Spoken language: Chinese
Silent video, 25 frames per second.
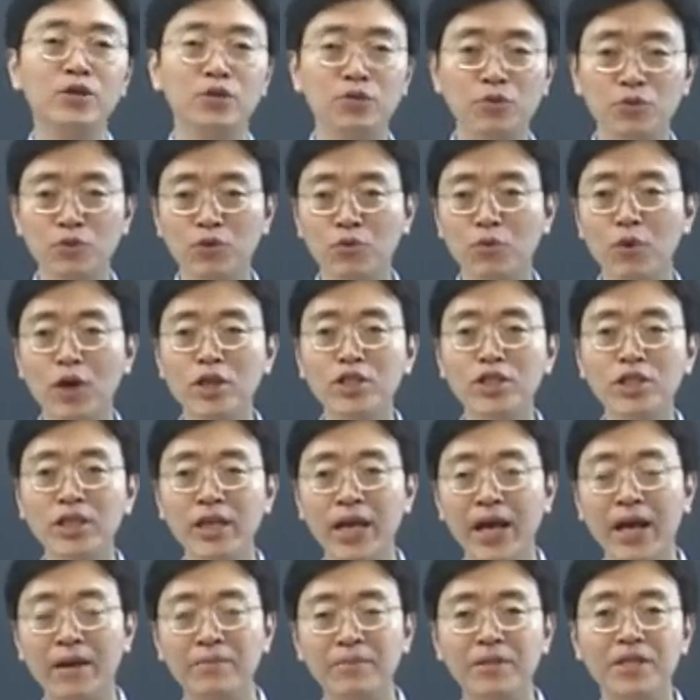do the
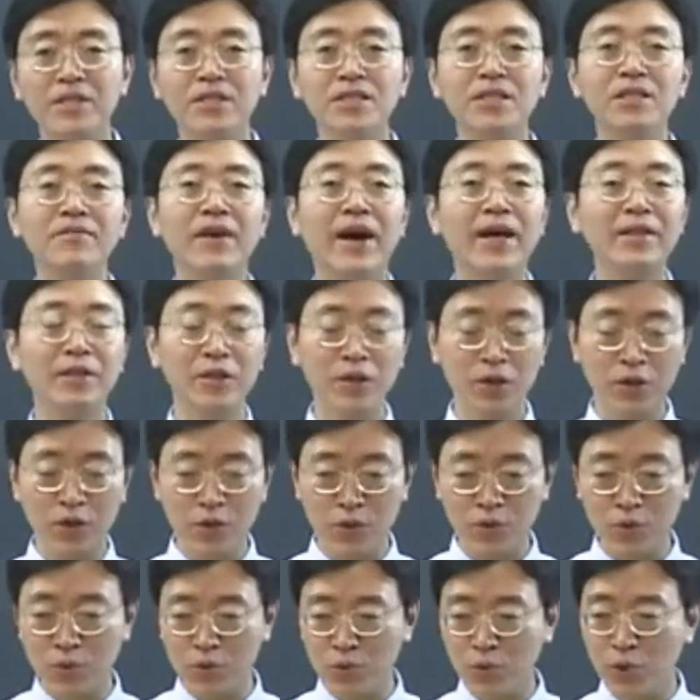washing up 洗
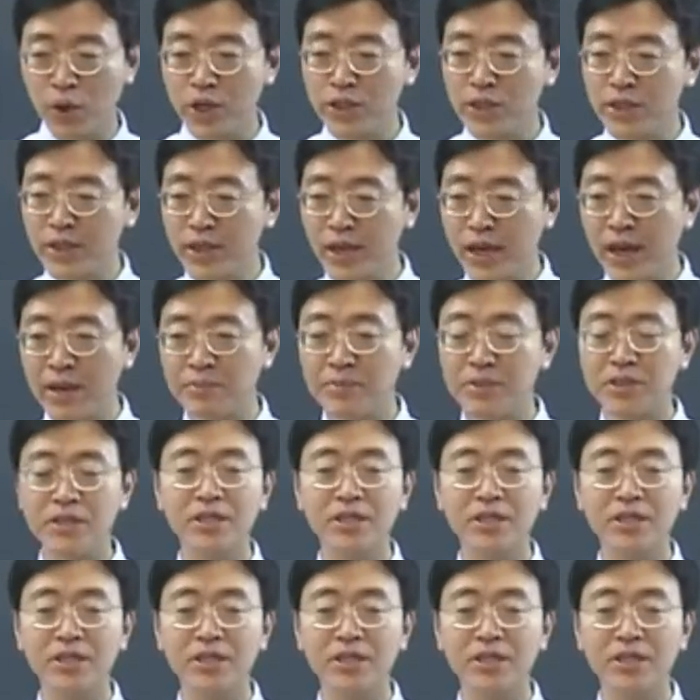碗，do the washing up